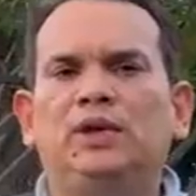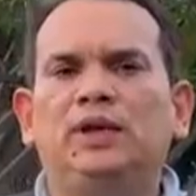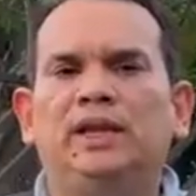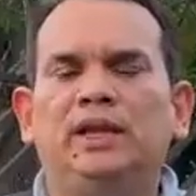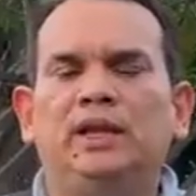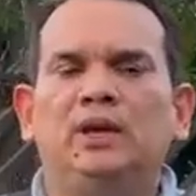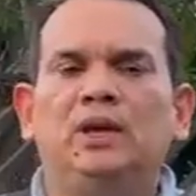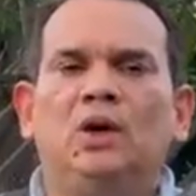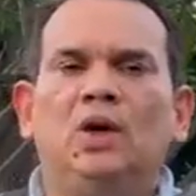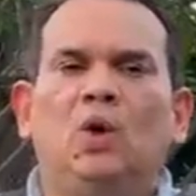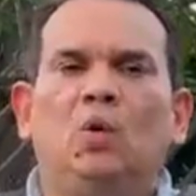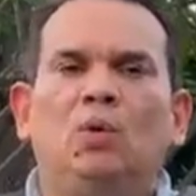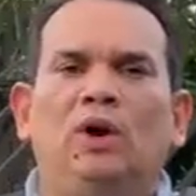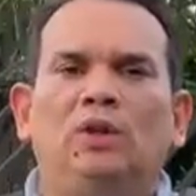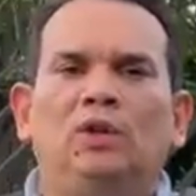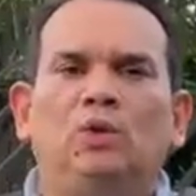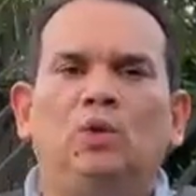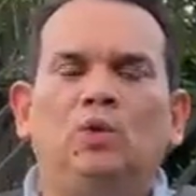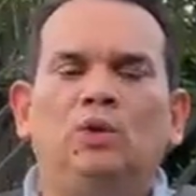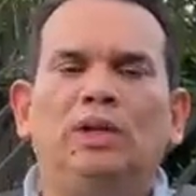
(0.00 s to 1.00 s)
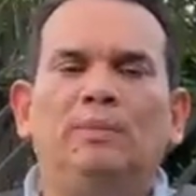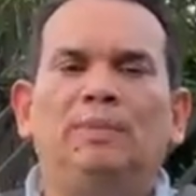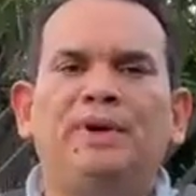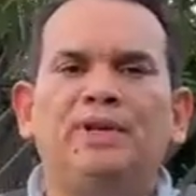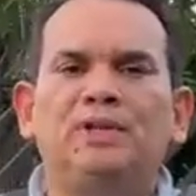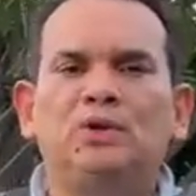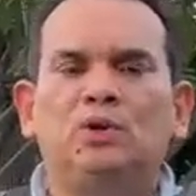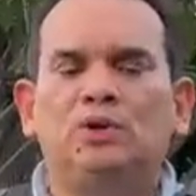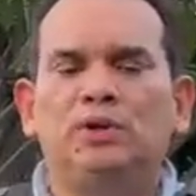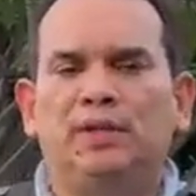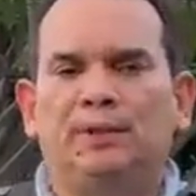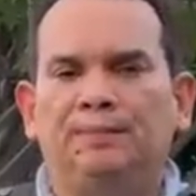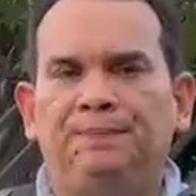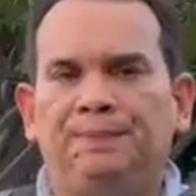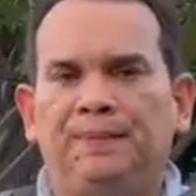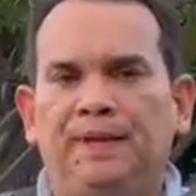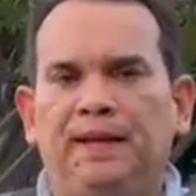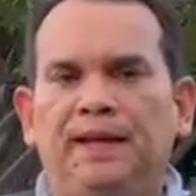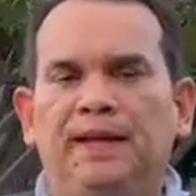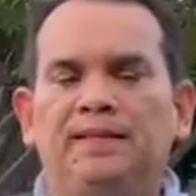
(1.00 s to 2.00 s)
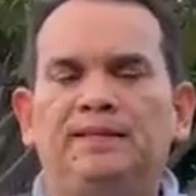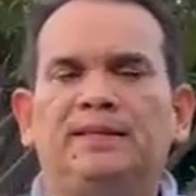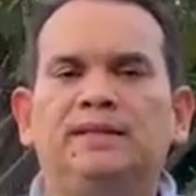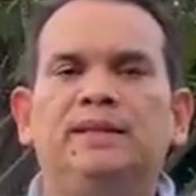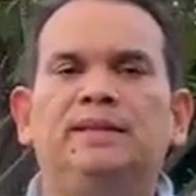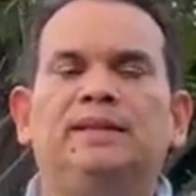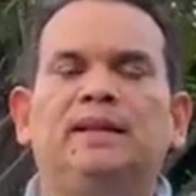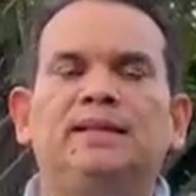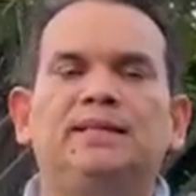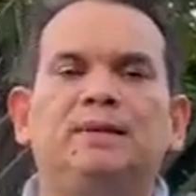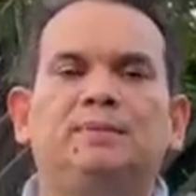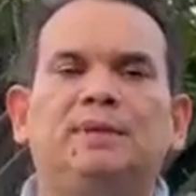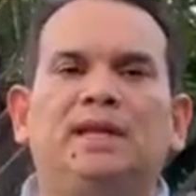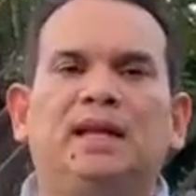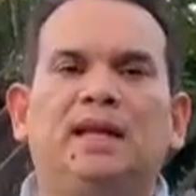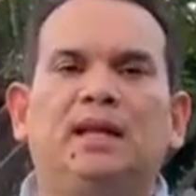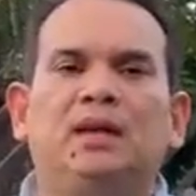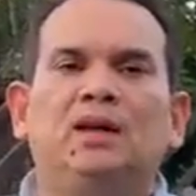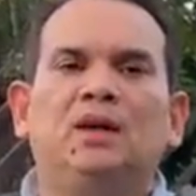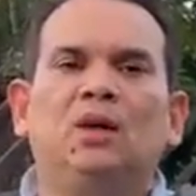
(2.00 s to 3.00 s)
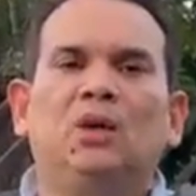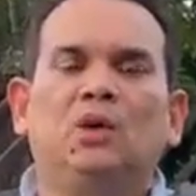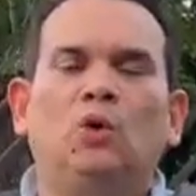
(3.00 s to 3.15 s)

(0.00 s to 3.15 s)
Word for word: de que cuando una persona es interceptada